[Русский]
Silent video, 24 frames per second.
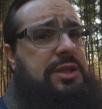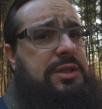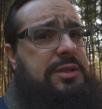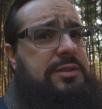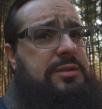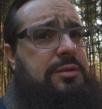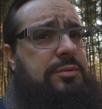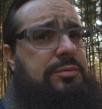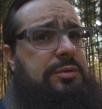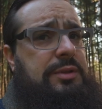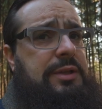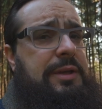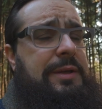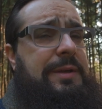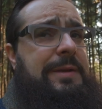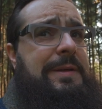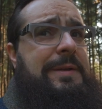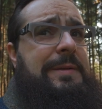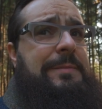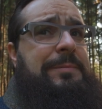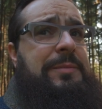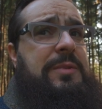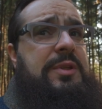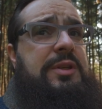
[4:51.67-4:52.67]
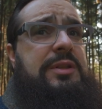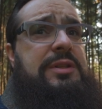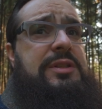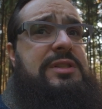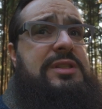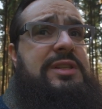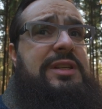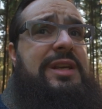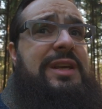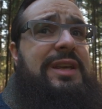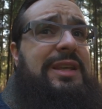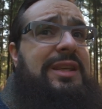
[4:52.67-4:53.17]
если он
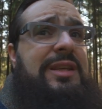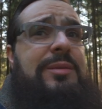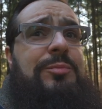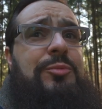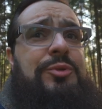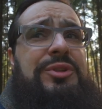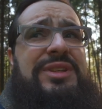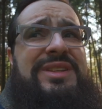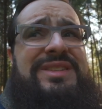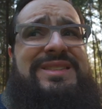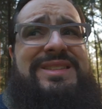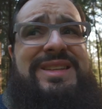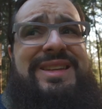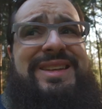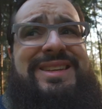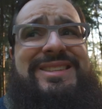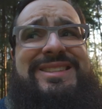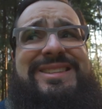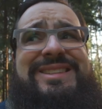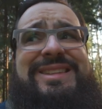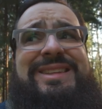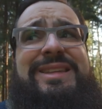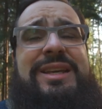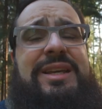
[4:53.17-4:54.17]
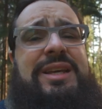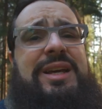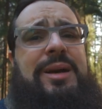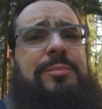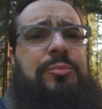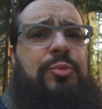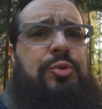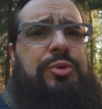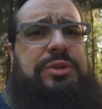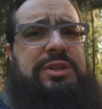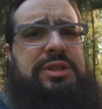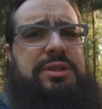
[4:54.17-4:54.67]
делался. Ему не интересно,
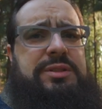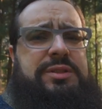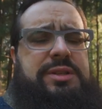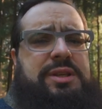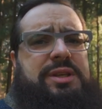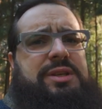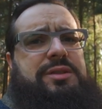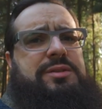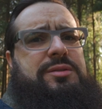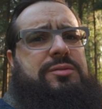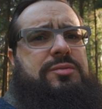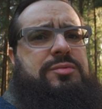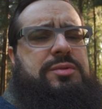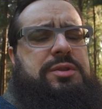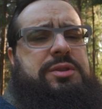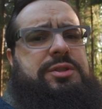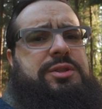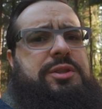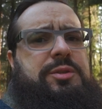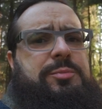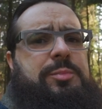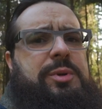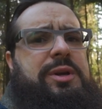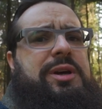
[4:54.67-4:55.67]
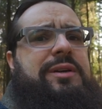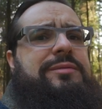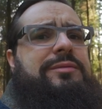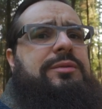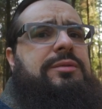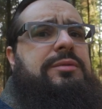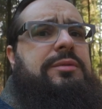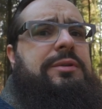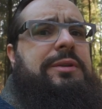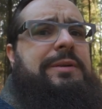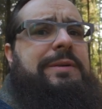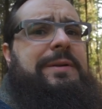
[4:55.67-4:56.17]
никому не интересно услышать правду.
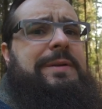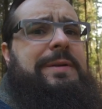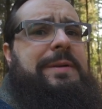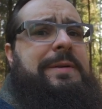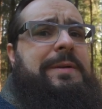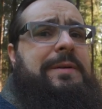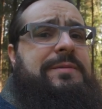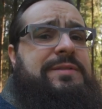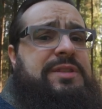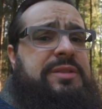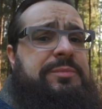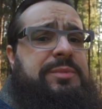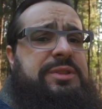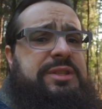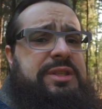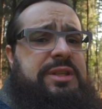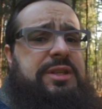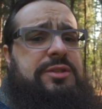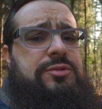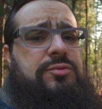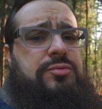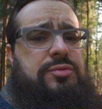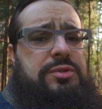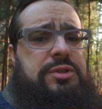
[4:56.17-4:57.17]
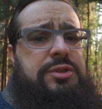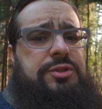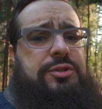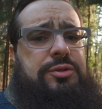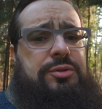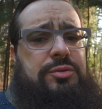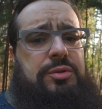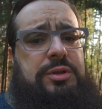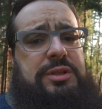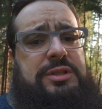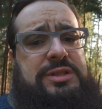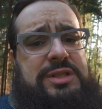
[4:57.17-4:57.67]
Всем интересно услышать
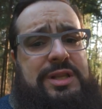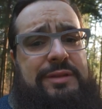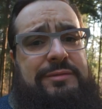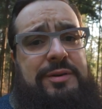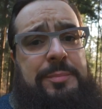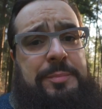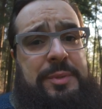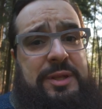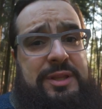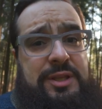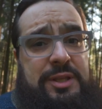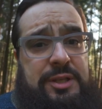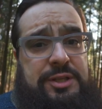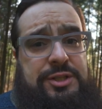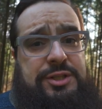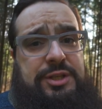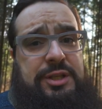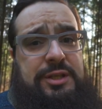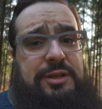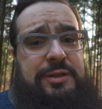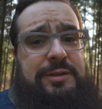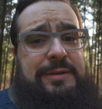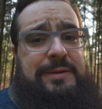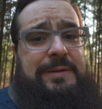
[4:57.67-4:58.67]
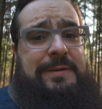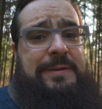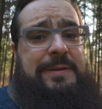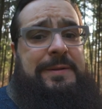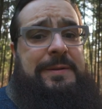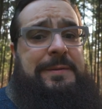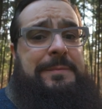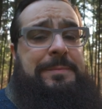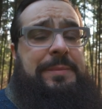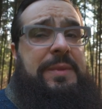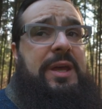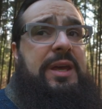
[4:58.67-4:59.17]
только слова поддержки.
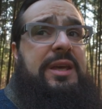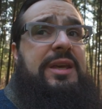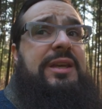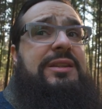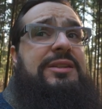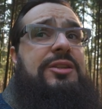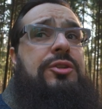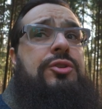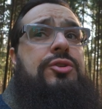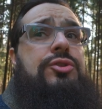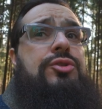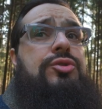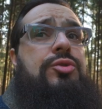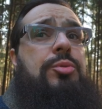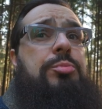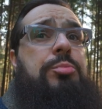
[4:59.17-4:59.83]
Да, это еще